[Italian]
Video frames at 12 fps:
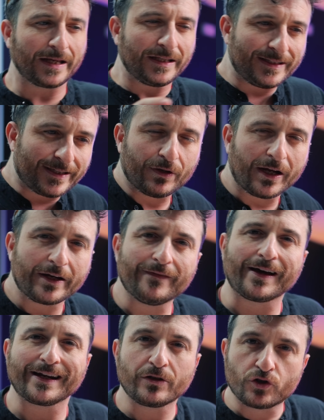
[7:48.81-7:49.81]
iniziano ad
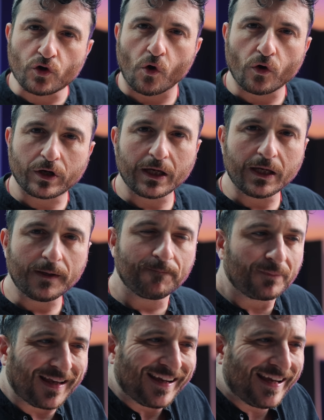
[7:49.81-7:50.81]
arrivare giochi
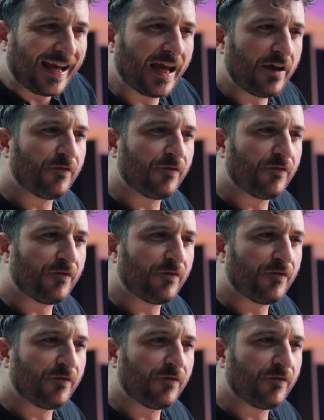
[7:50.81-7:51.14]
che